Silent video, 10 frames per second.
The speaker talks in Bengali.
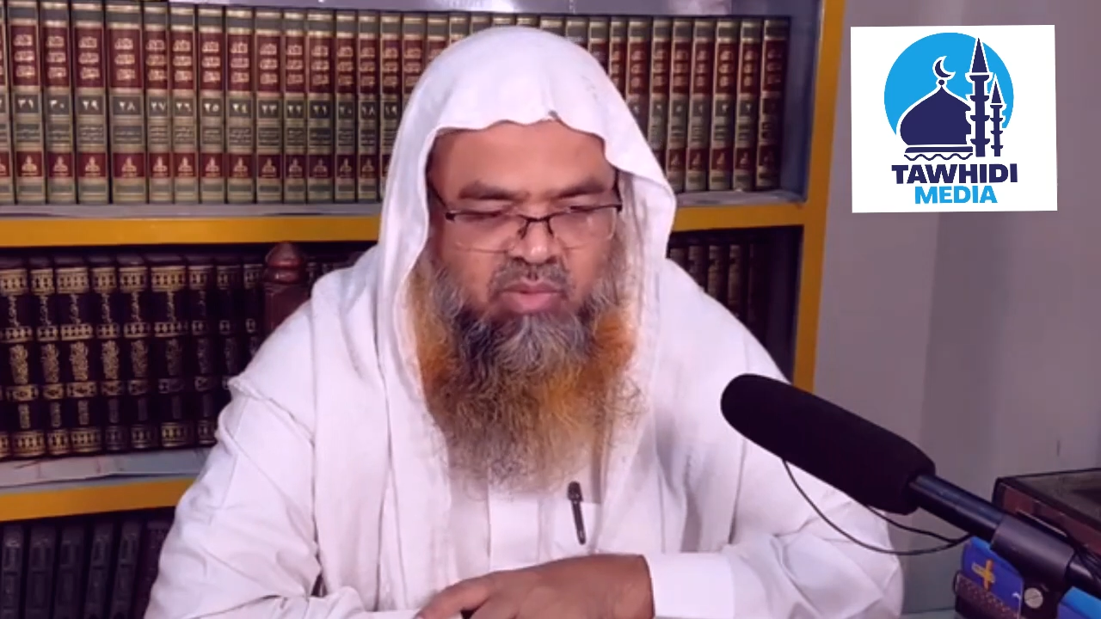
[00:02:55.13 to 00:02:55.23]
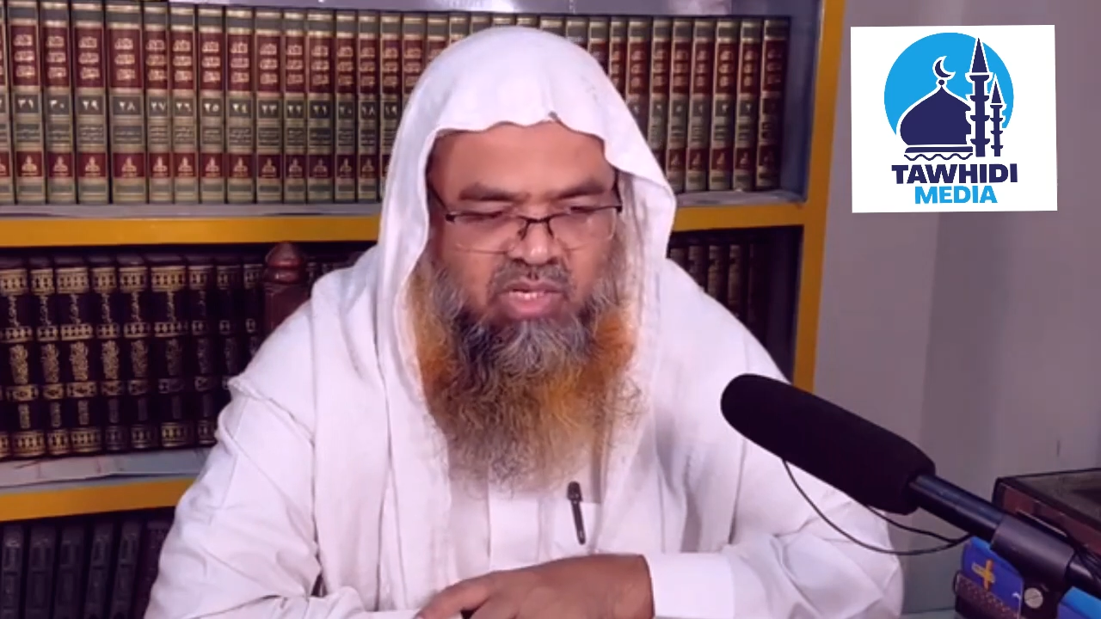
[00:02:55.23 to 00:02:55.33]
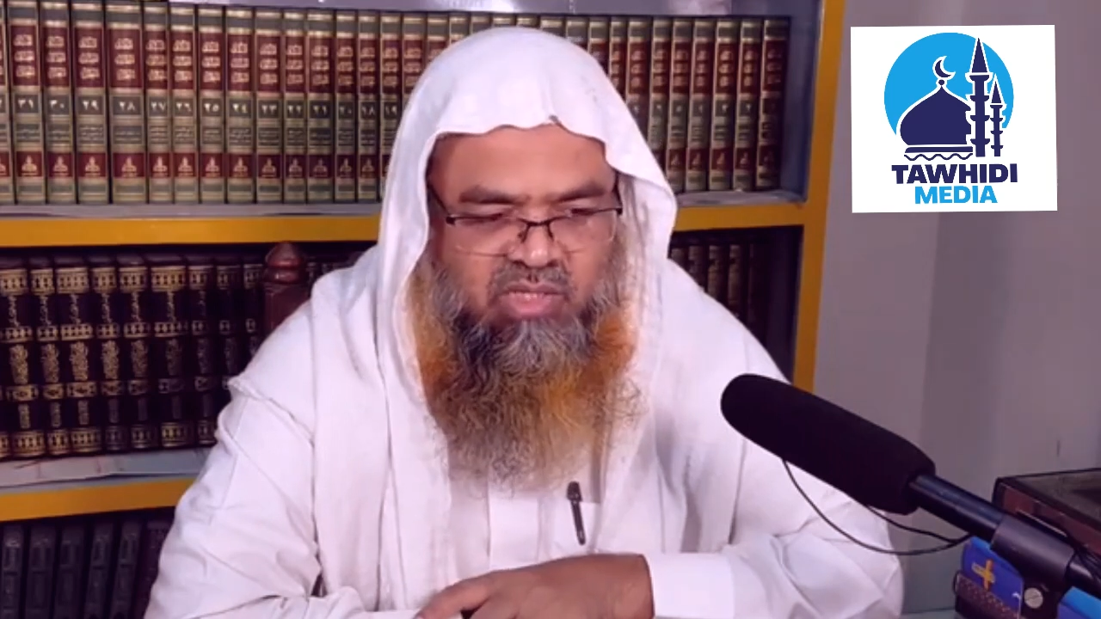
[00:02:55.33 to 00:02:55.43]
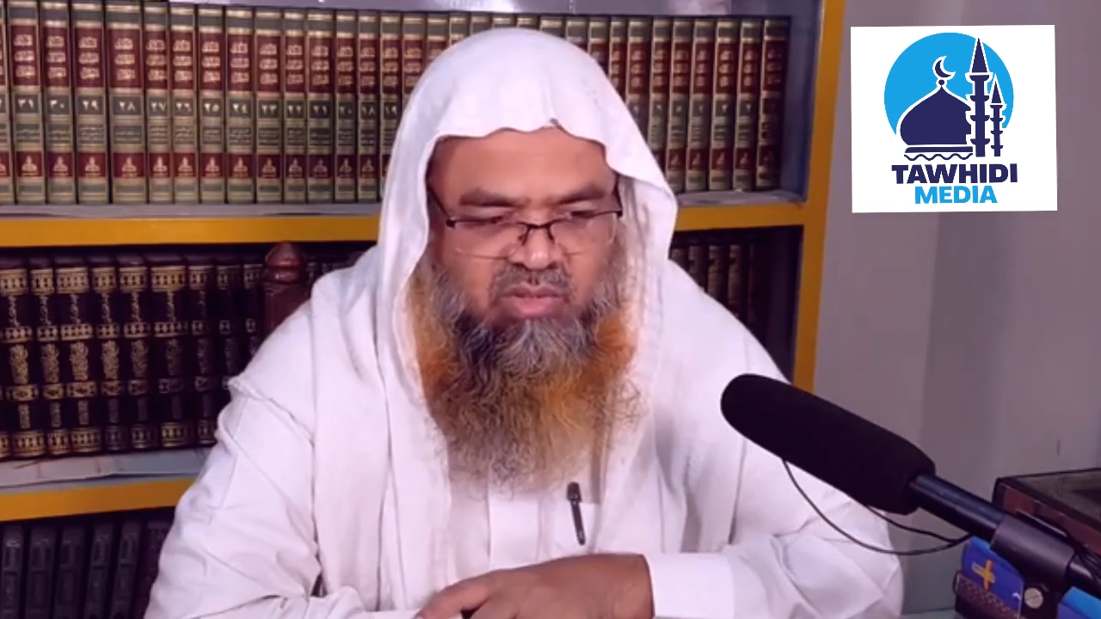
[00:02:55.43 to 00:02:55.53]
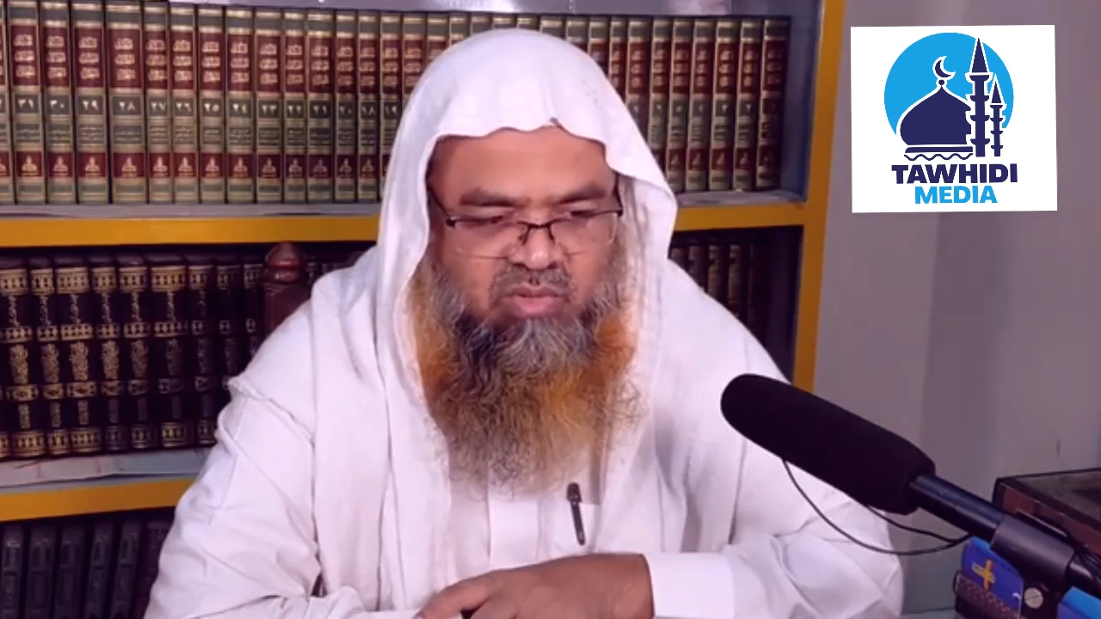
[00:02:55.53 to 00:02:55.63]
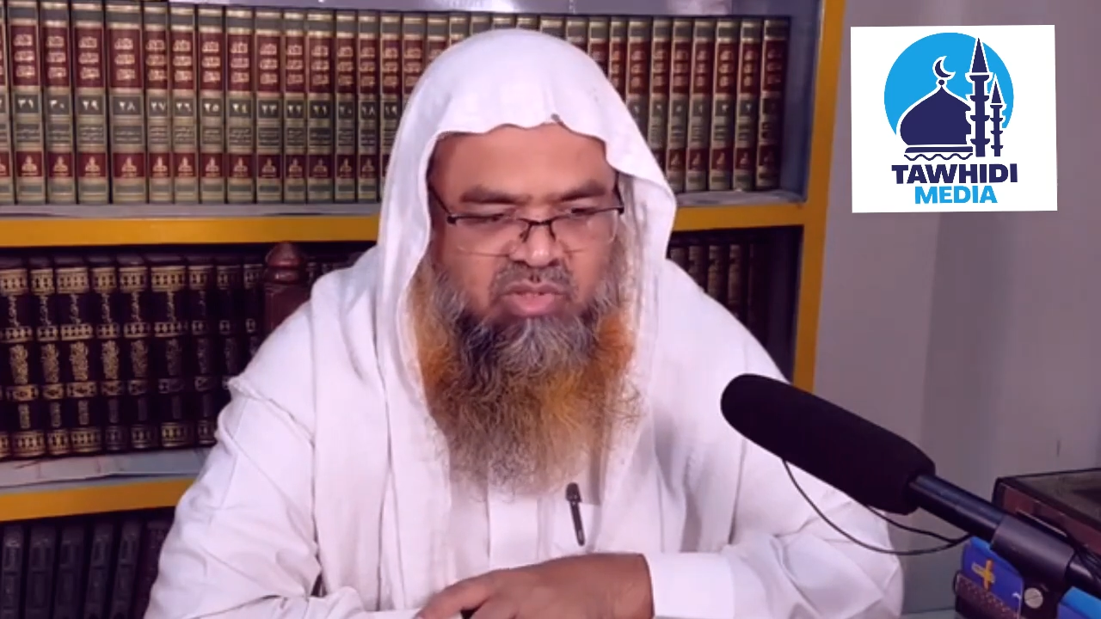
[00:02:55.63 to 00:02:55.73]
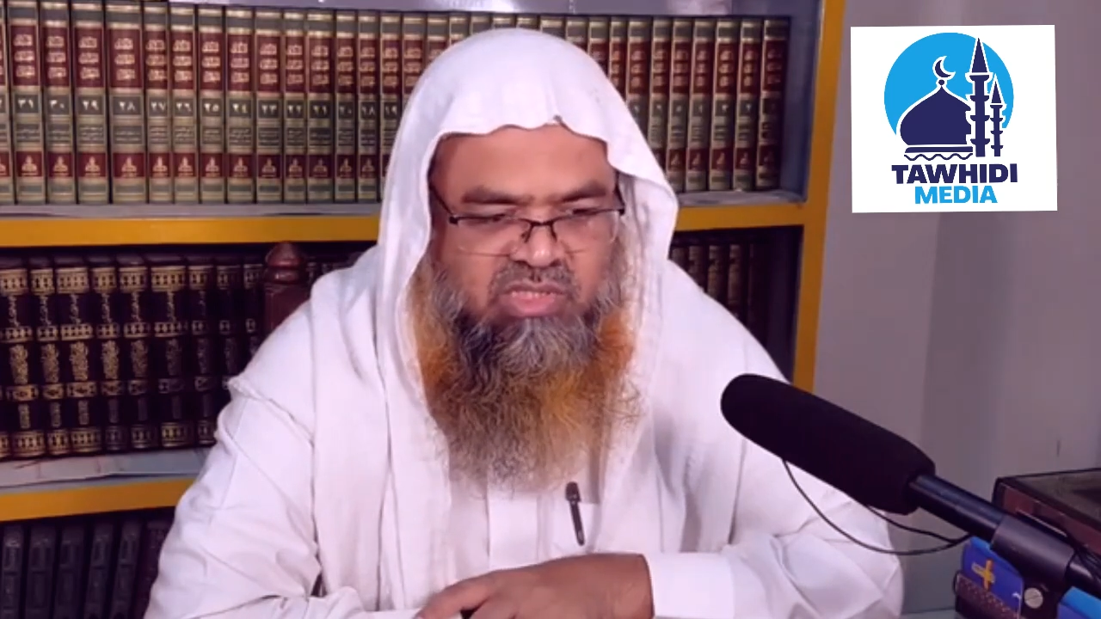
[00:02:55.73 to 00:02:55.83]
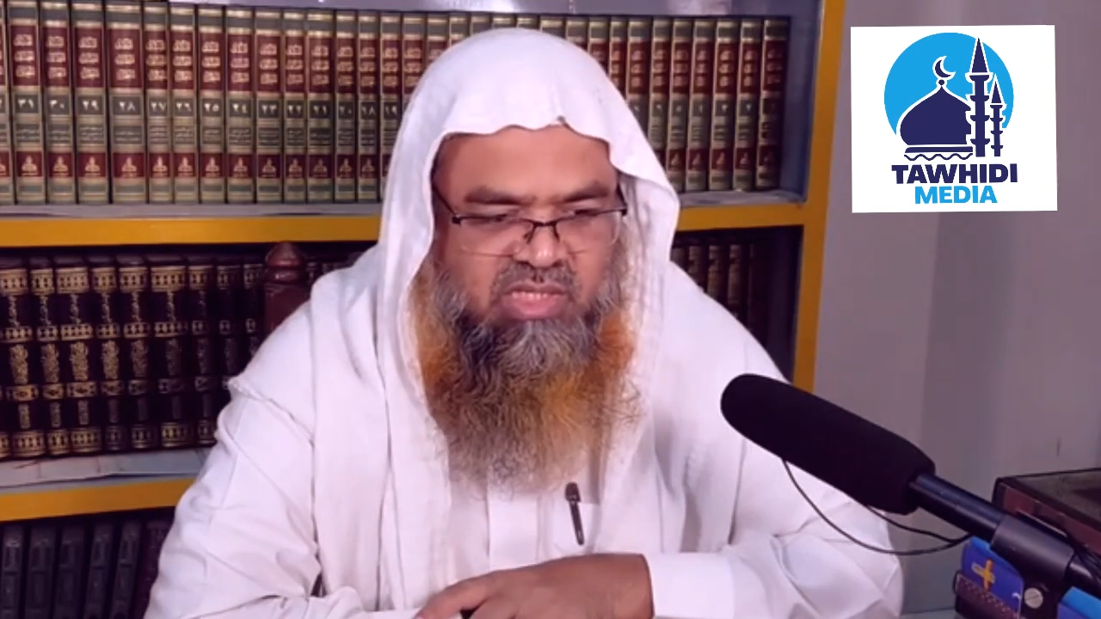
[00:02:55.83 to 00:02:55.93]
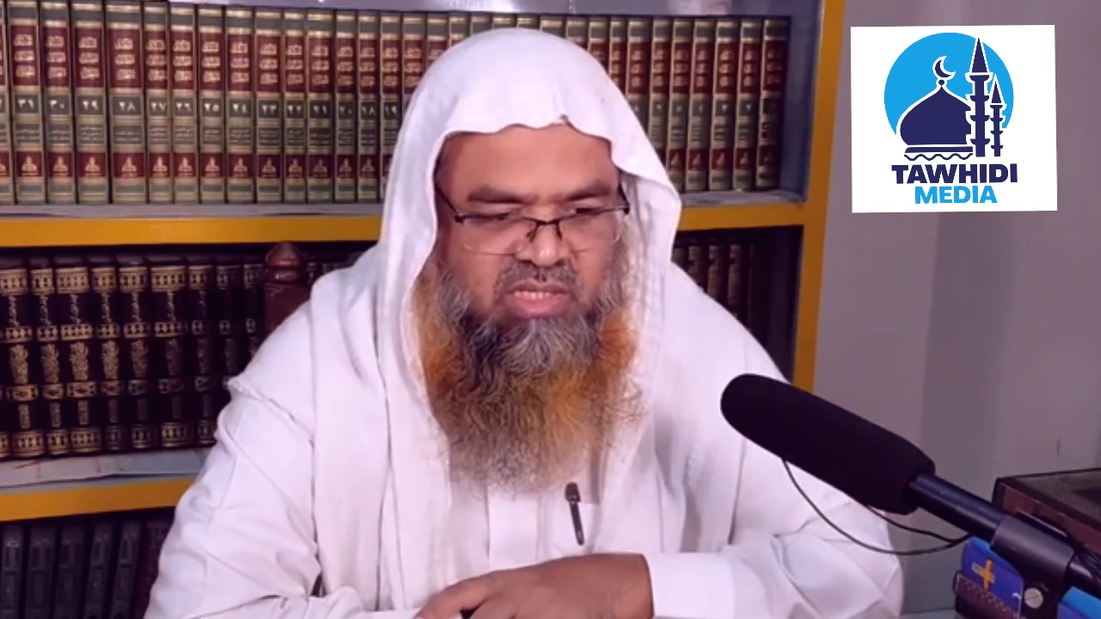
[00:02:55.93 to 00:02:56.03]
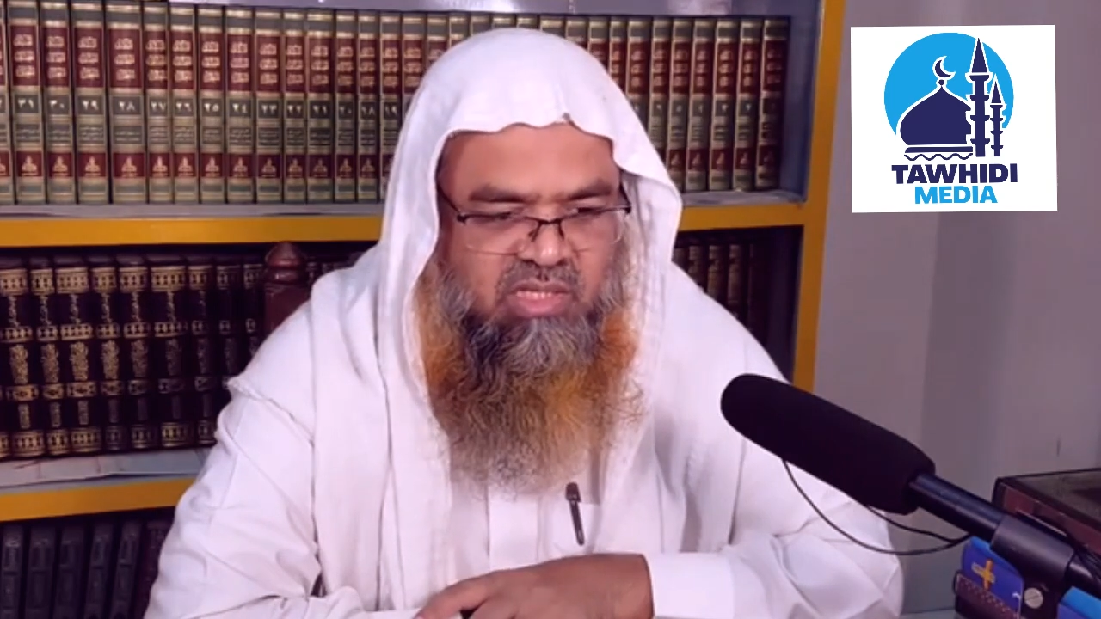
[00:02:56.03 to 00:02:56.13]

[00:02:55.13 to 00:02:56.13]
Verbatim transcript: পড়ালেখা করেছেন